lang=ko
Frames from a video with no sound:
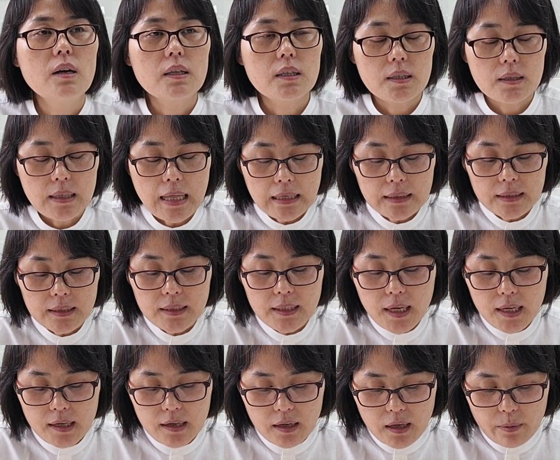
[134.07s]
그 딱
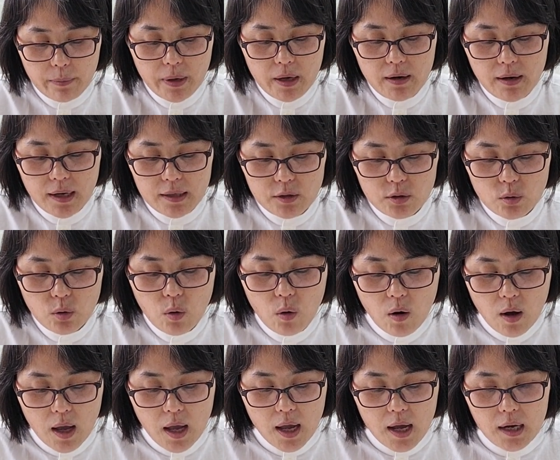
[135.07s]
틀에 이렇게 매어가지고
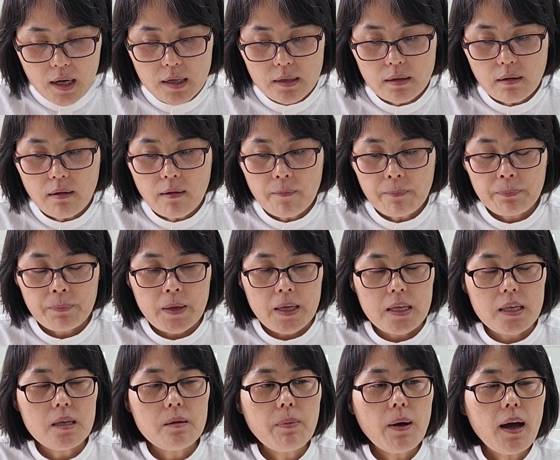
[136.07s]
그래서
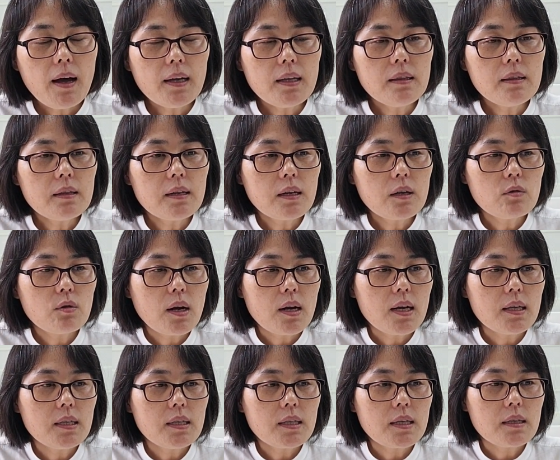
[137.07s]
이방인들에게도
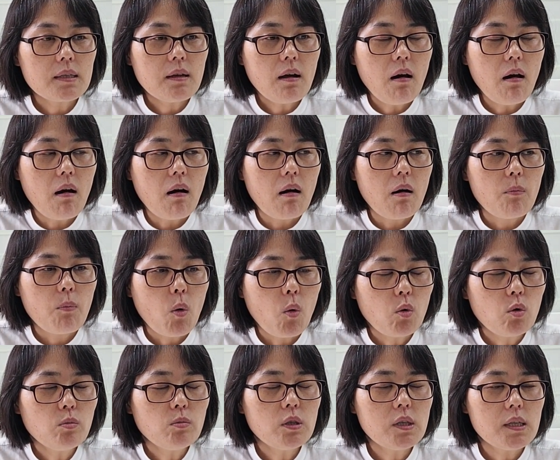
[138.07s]
하나님께서
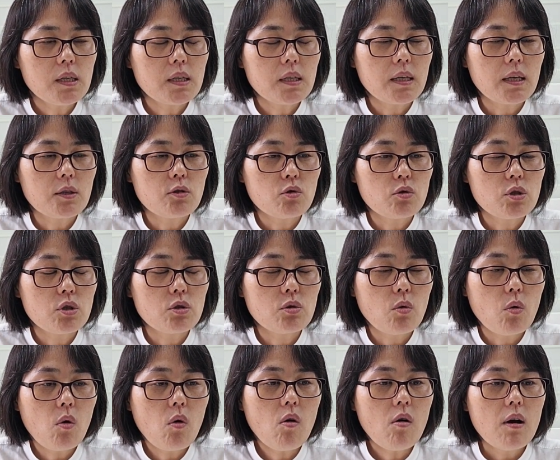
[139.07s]
복음을 이렇게
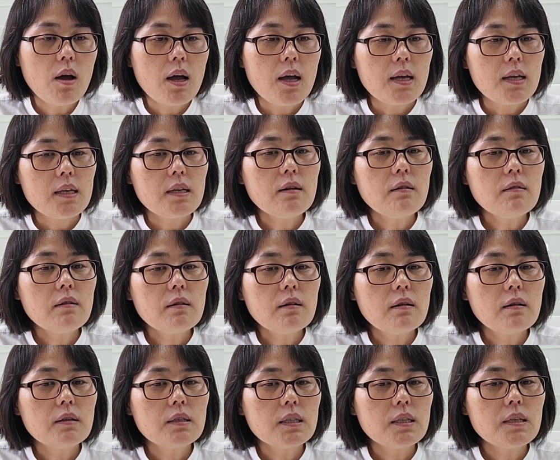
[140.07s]
주시고 이런
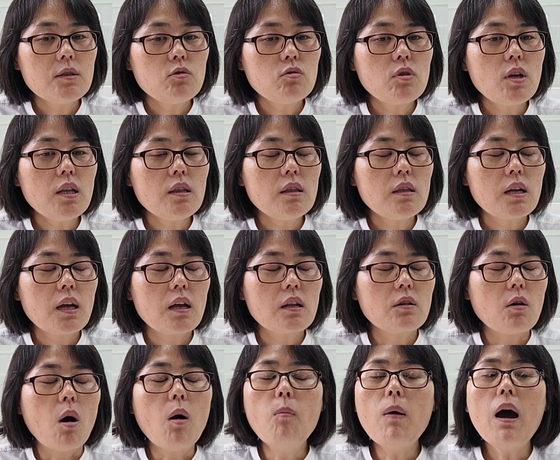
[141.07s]
것이
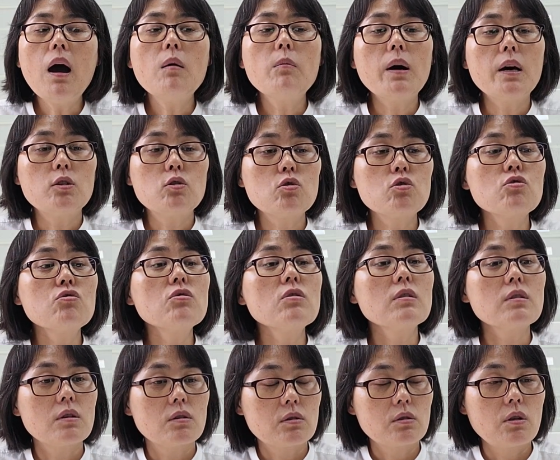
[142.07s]
유대인들에게는 어마어마한
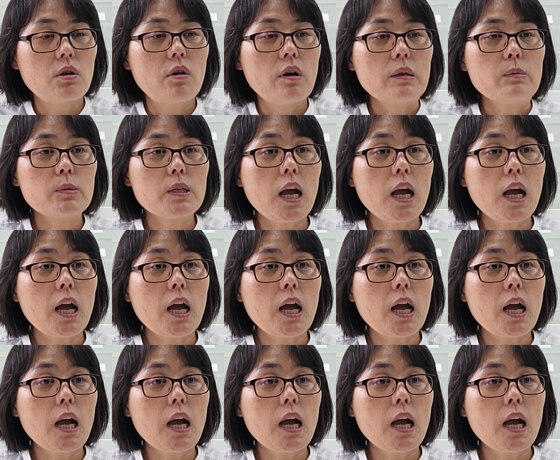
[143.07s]
충격이었어요.